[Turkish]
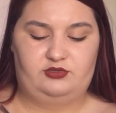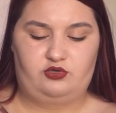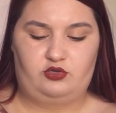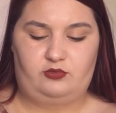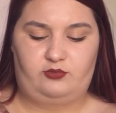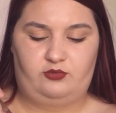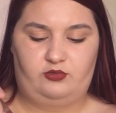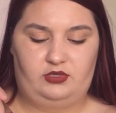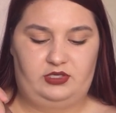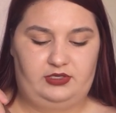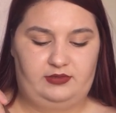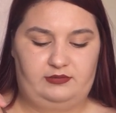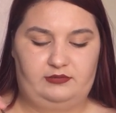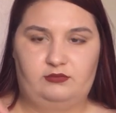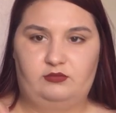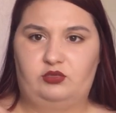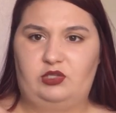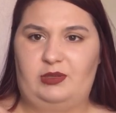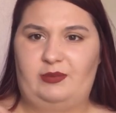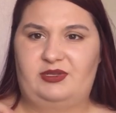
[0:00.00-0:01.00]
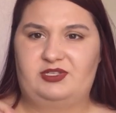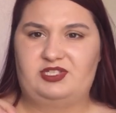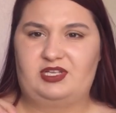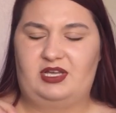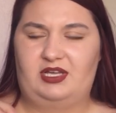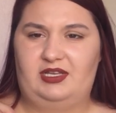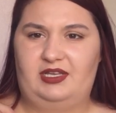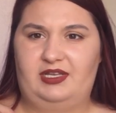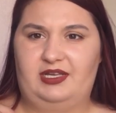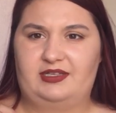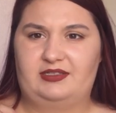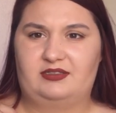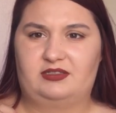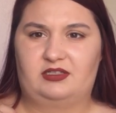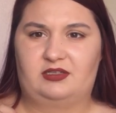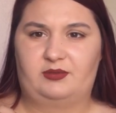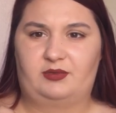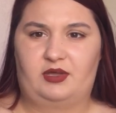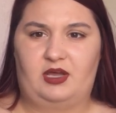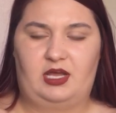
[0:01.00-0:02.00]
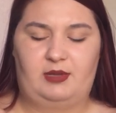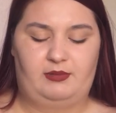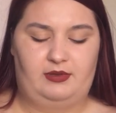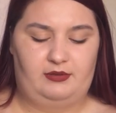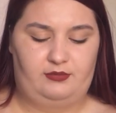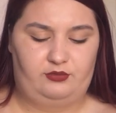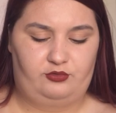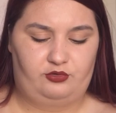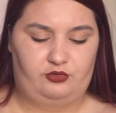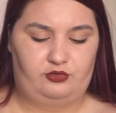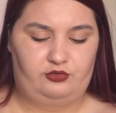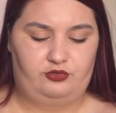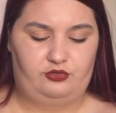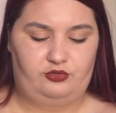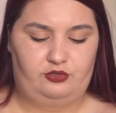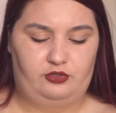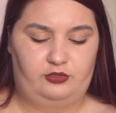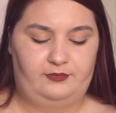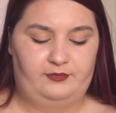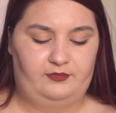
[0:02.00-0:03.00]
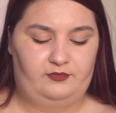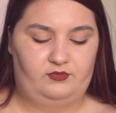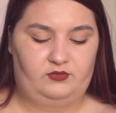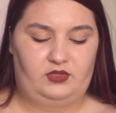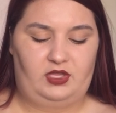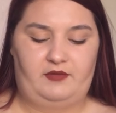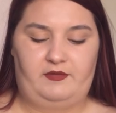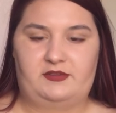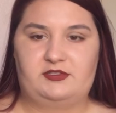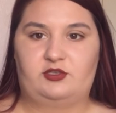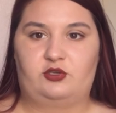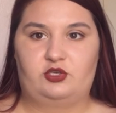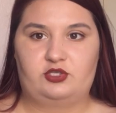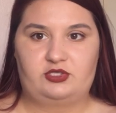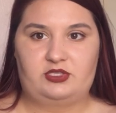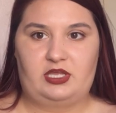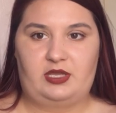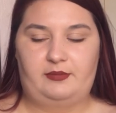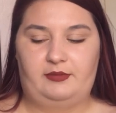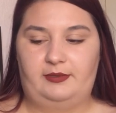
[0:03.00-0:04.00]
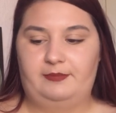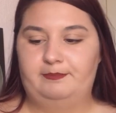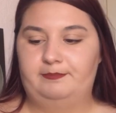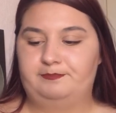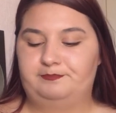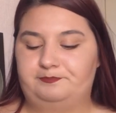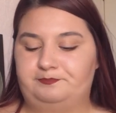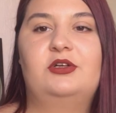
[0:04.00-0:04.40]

Çok böyle bulamaç haline getirdim galiba bu görüntüyü. Daha fazla göstermeyeyim.